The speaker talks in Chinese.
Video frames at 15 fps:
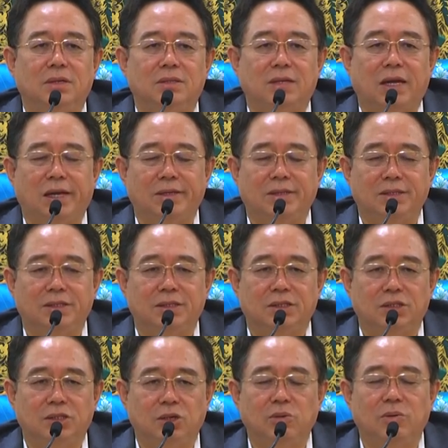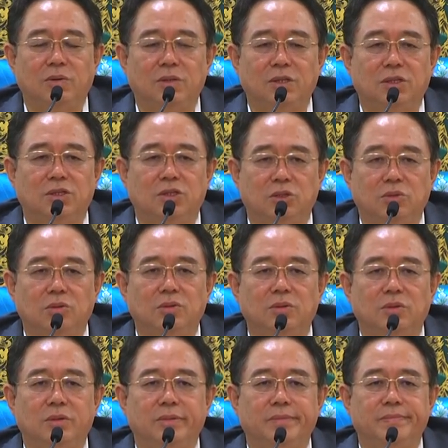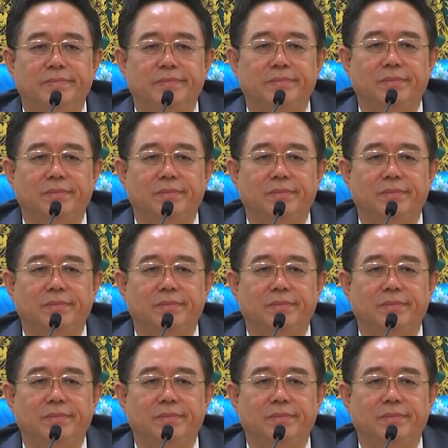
在这个生活的时空中，